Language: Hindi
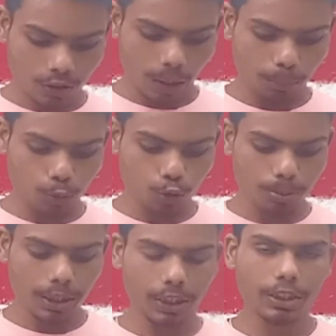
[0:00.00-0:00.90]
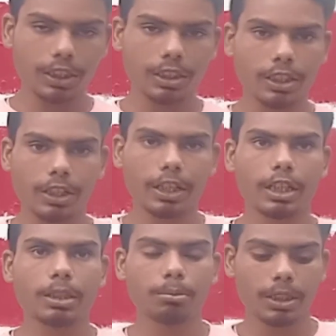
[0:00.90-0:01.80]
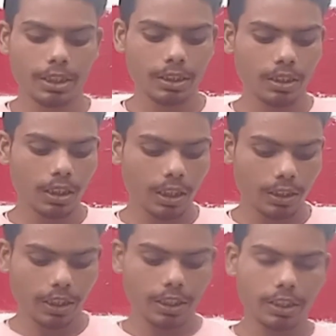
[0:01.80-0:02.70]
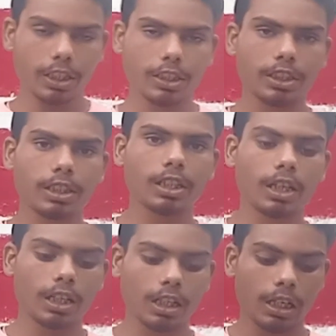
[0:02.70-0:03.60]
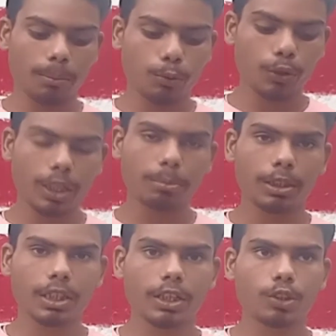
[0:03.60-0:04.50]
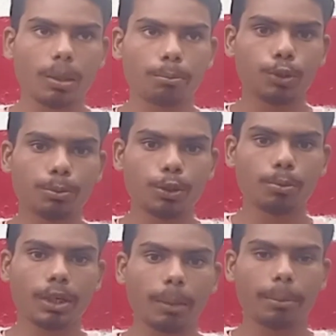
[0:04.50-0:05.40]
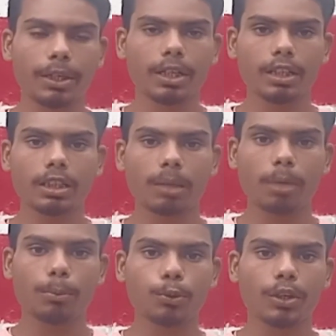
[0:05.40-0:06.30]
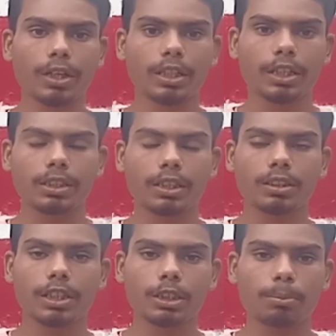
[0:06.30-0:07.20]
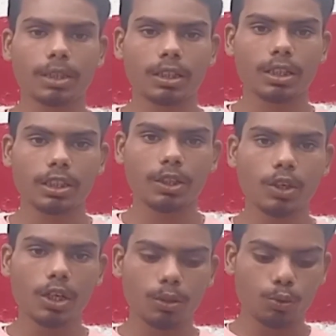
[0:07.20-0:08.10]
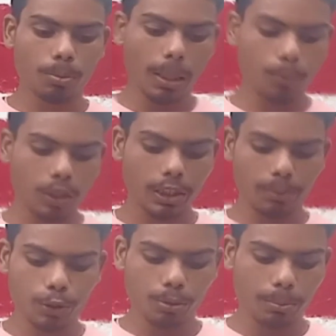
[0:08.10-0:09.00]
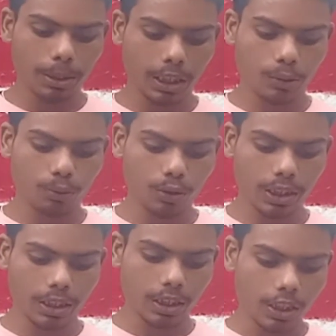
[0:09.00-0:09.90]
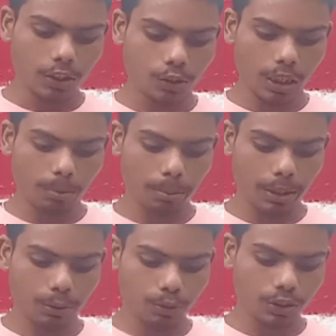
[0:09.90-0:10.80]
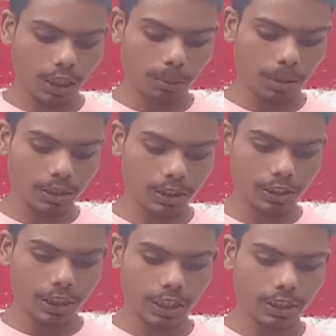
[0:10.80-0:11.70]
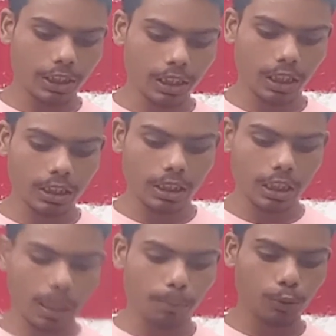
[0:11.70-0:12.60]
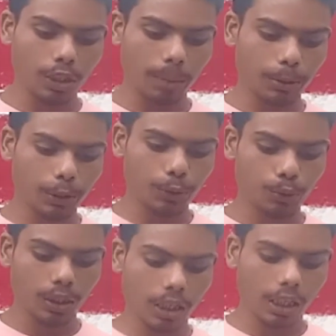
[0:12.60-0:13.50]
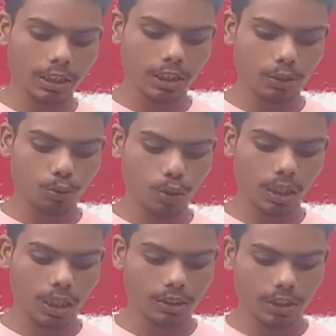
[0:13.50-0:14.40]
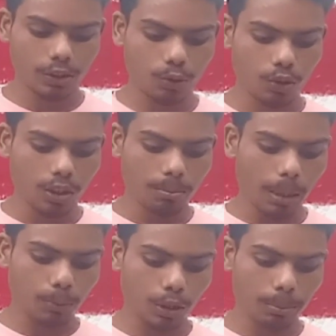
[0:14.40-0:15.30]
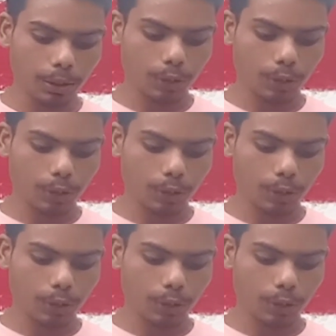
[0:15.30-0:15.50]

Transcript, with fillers: आपको जो भी हैशटैग देने ट्रेंडिंग में ही ट्रेंडिंग हैशटैग ही लगाने अगर आपको नहीं पता है तो आप मुझे वीडियो में कमेंट कर देना मैं आपको ट्रेंडिंग हैशटैग कैसे पता करते हैं वो मैं आपको अगली वीडियो में बता दूंगा ठीक है तो यहाँ पे मैंने कुछ चार पांच नीचे हैशटैग लगा दिया अगर आप लोग यहाँ पे कीवर्ड लगाना चाहते हो तो लगा सकते हो मैं आपको यहाँ पे